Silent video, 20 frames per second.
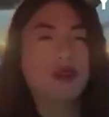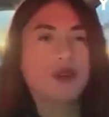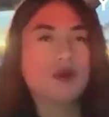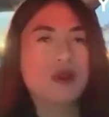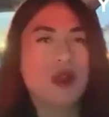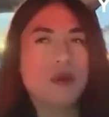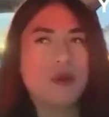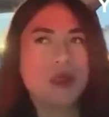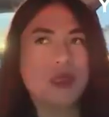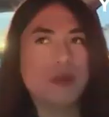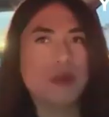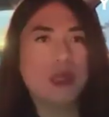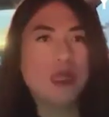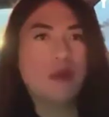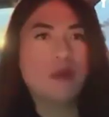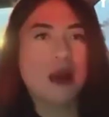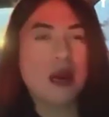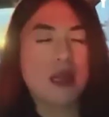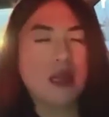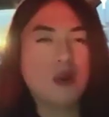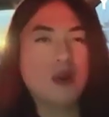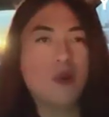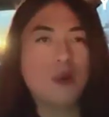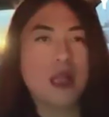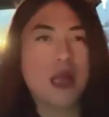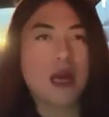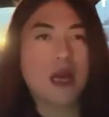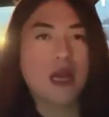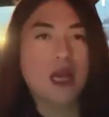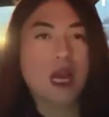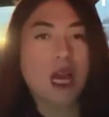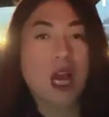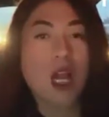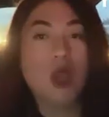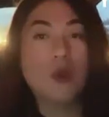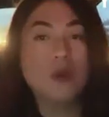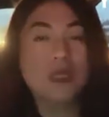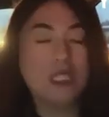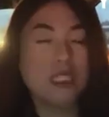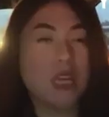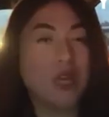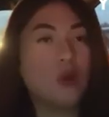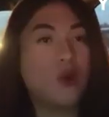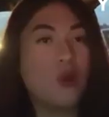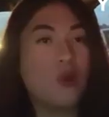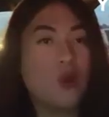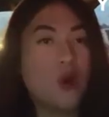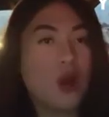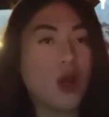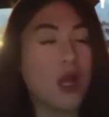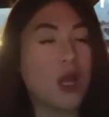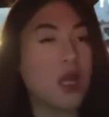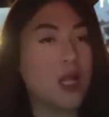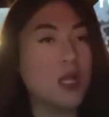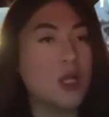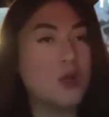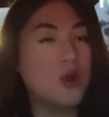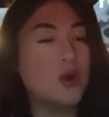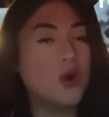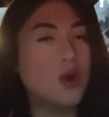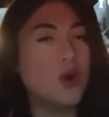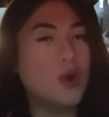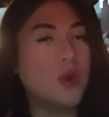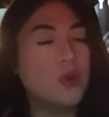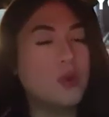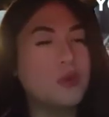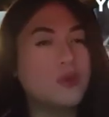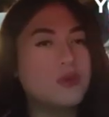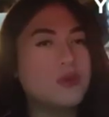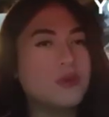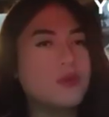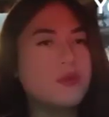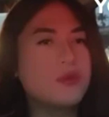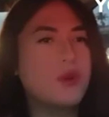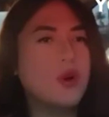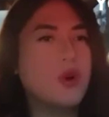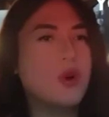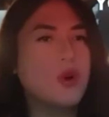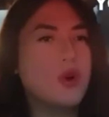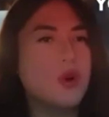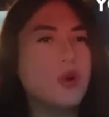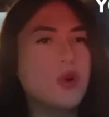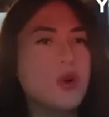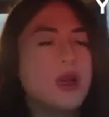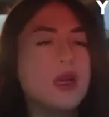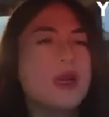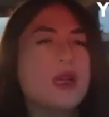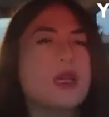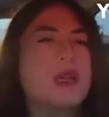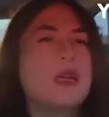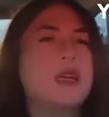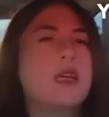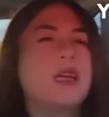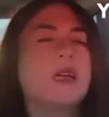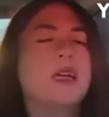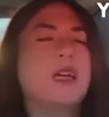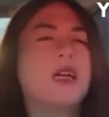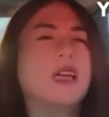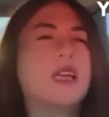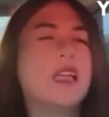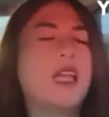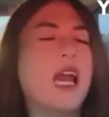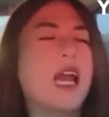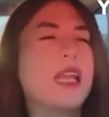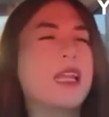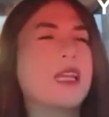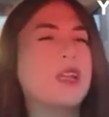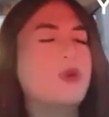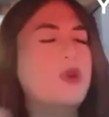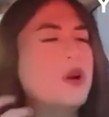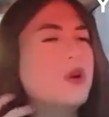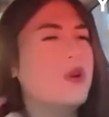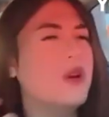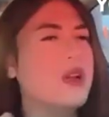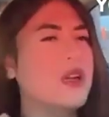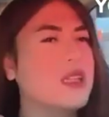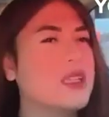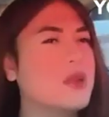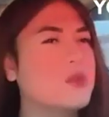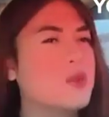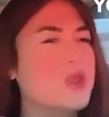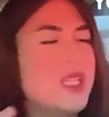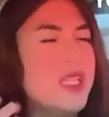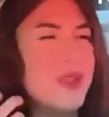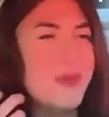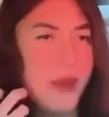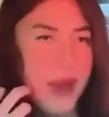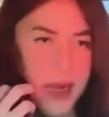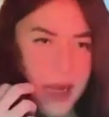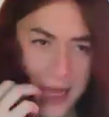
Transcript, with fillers: terus udah habis teman di bara gue bilang kalau misalnya gue mau lu mau hari kedua gue ketemunya di